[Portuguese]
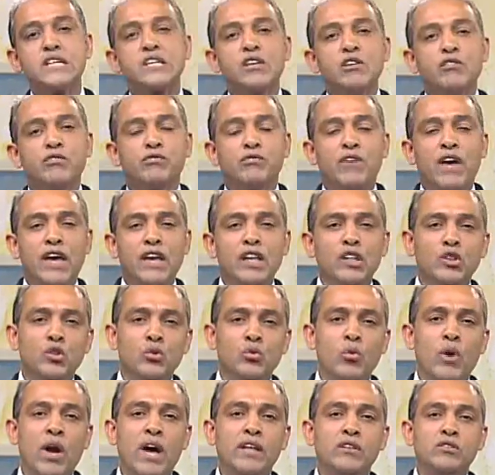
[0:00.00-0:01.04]
que vem
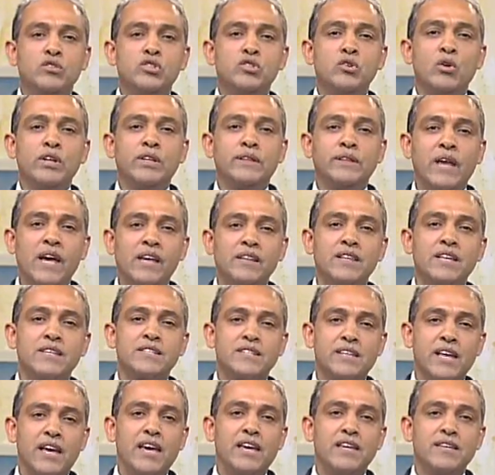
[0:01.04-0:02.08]
no ano de
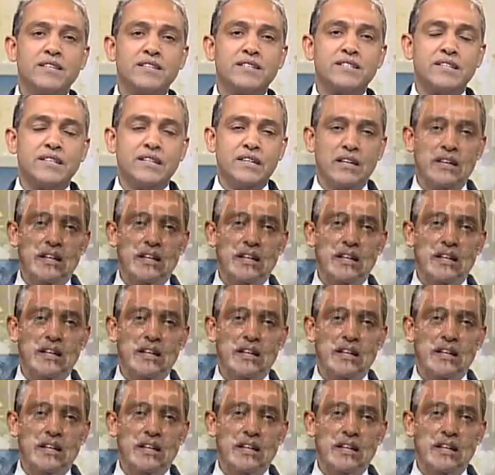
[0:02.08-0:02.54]
86,